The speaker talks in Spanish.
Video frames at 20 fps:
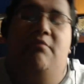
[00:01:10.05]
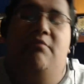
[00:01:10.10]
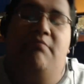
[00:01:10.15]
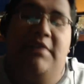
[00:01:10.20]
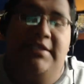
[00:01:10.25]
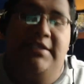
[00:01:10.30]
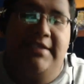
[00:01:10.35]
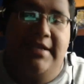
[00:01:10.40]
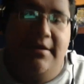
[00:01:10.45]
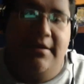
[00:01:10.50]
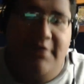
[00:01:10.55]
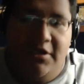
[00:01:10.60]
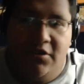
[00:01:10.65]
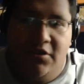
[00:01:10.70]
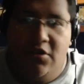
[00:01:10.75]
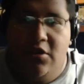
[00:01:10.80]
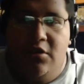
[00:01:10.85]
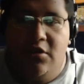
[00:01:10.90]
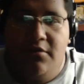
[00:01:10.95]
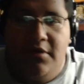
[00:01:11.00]
va a estar
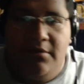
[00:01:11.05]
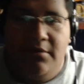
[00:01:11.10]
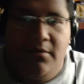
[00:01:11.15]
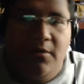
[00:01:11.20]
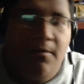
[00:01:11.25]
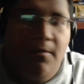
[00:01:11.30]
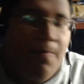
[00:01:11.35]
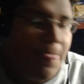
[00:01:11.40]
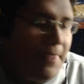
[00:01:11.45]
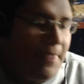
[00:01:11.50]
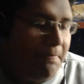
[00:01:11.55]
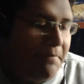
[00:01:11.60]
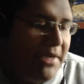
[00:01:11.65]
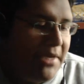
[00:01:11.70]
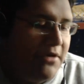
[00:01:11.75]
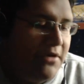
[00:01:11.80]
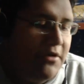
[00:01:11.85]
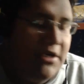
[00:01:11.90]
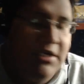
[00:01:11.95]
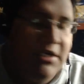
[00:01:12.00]
abierto de nuevo,
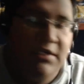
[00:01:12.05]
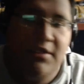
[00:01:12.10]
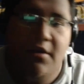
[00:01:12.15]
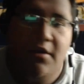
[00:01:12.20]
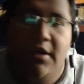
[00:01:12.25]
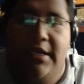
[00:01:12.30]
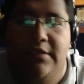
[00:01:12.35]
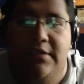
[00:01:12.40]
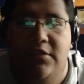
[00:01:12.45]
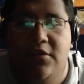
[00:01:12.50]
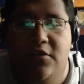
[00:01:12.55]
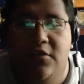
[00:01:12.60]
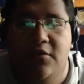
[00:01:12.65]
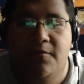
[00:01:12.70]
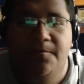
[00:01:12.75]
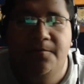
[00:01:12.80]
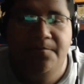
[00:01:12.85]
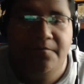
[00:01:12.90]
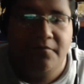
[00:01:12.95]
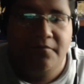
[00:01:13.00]
pero en esta
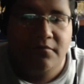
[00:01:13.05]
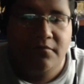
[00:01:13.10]
ocasión